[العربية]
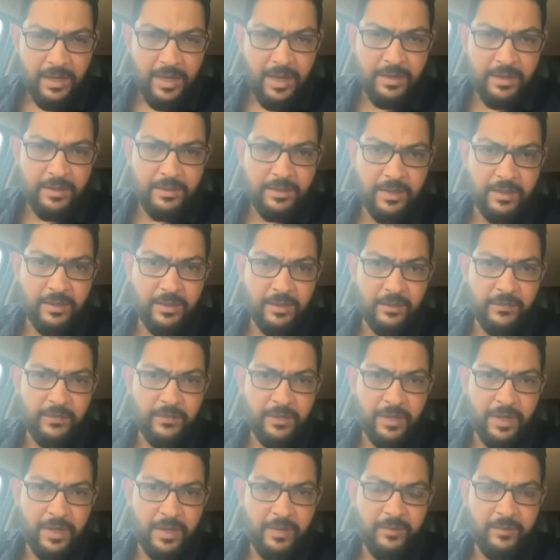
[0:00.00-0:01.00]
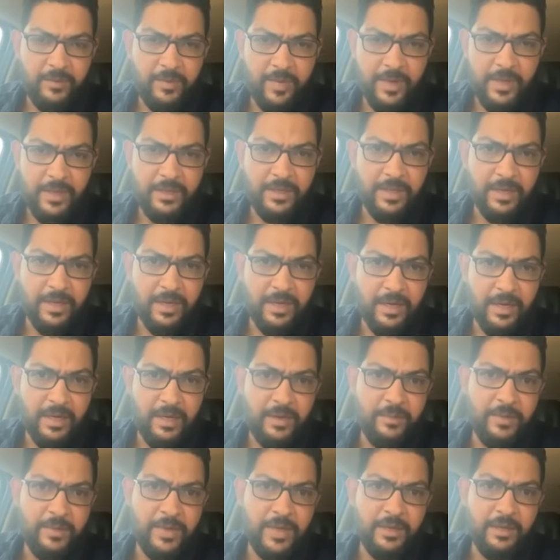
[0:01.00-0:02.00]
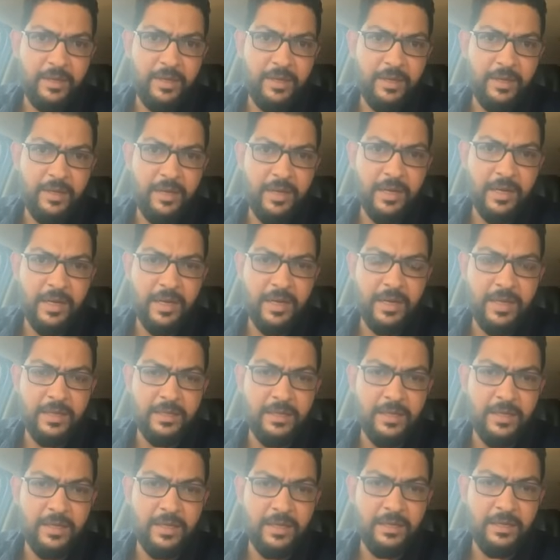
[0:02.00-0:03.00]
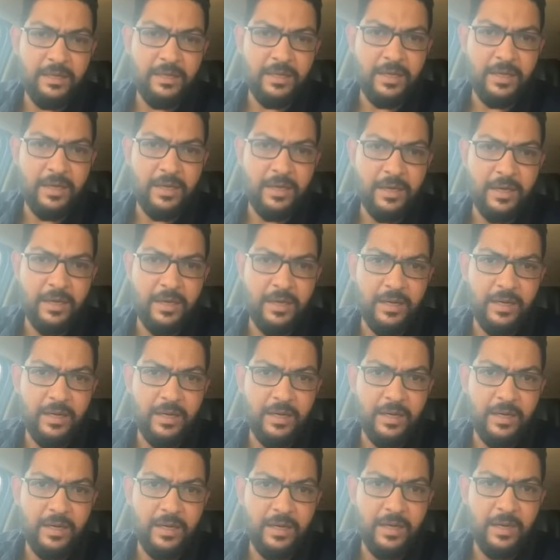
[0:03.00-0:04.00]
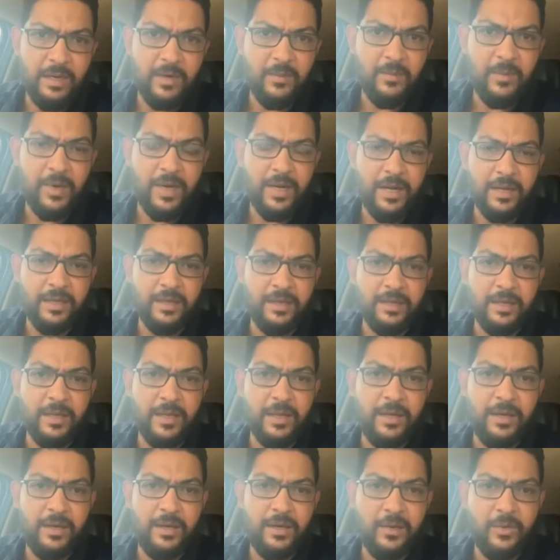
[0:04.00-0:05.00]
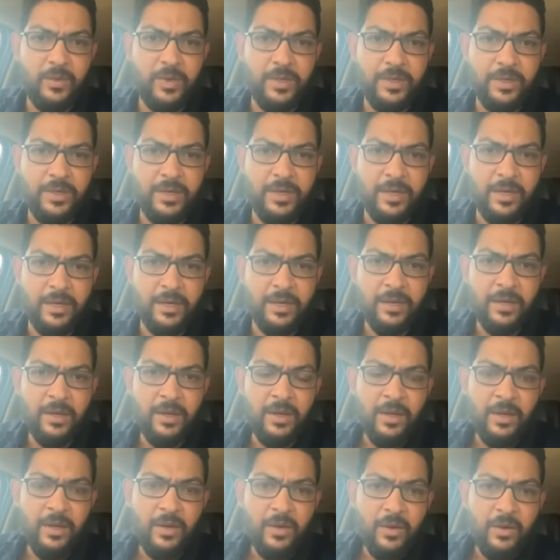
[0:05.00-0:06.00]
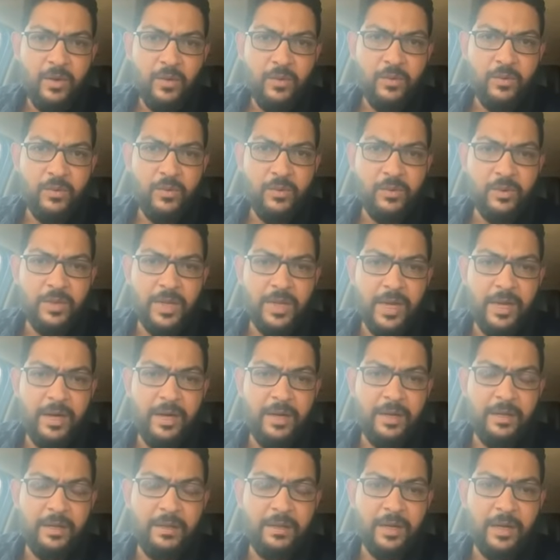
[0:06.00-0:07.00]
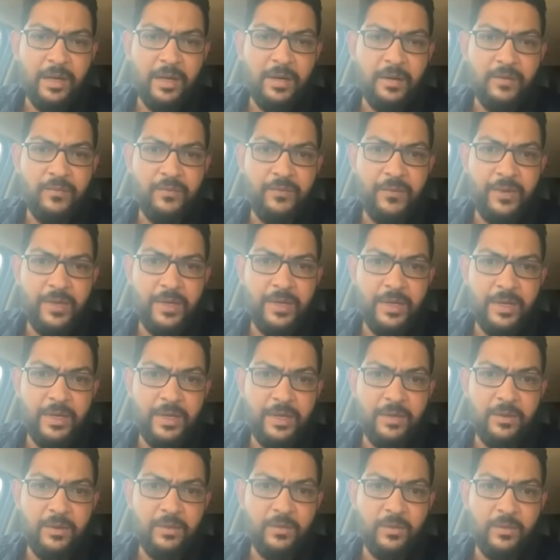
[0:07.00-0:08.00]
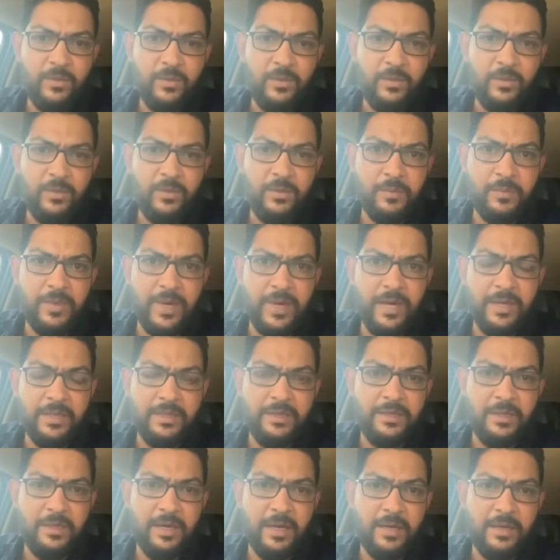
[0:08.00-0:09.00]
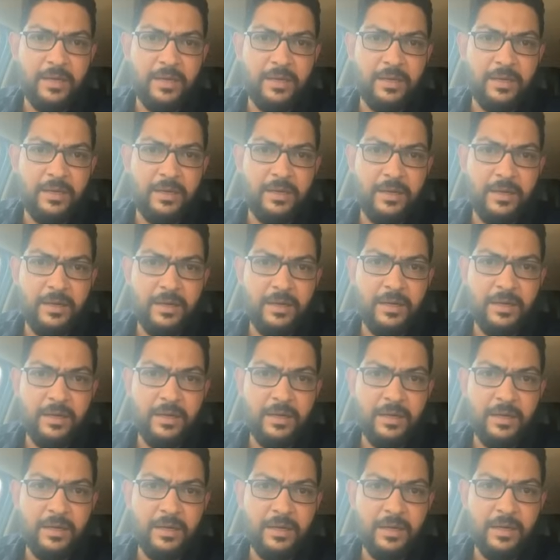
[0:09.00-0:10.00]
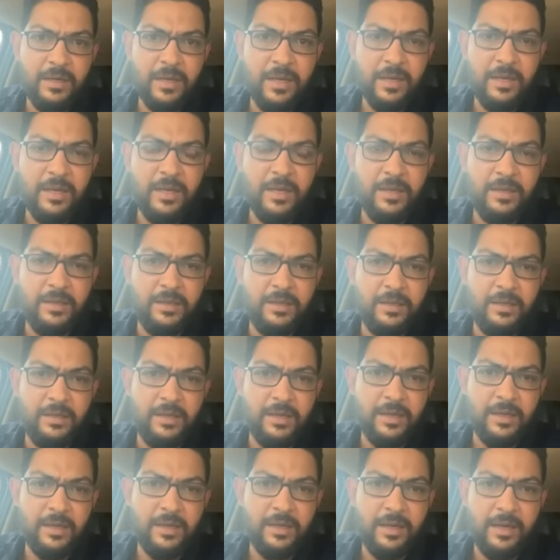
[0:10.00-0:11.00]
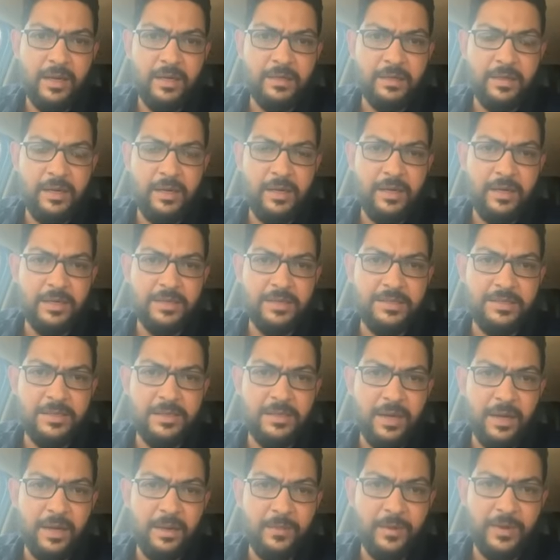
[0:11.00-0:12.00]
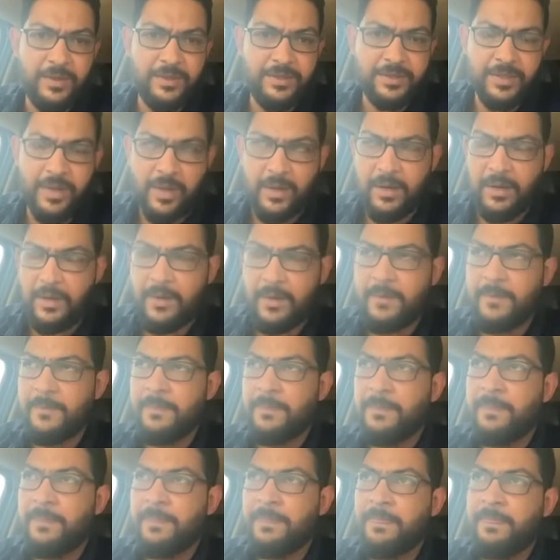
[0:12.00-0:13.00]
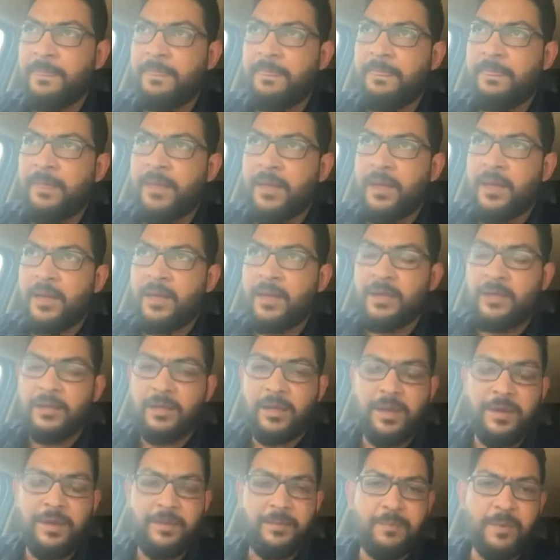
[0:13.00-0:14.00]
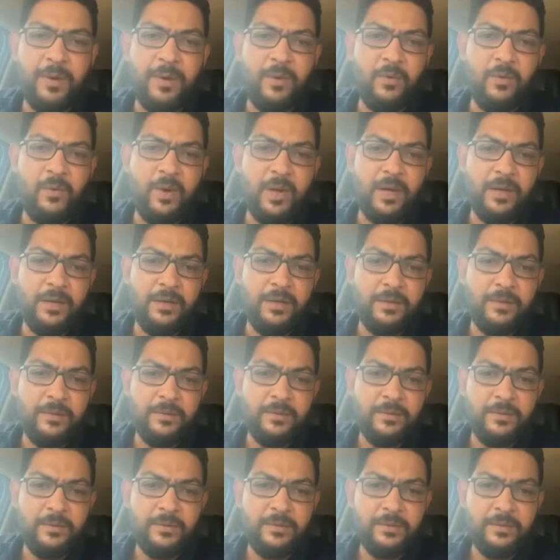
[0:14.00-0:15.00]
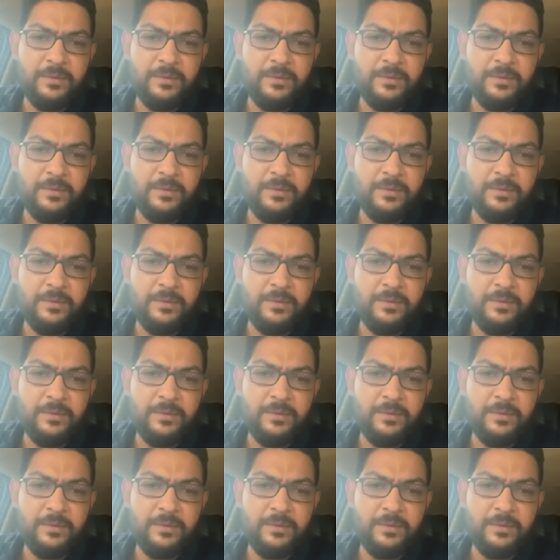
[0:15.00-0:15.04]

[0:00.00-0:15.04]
القاعد تحضر في اللايف ما عندنا كلام كثير كالعادة عندنا كم حاجة دايرين نوجهها ودايرين نتكلم فيها وبعد ذاك آه، أكيد آه، حتلقى استجابة إن شاء الله طيب أولا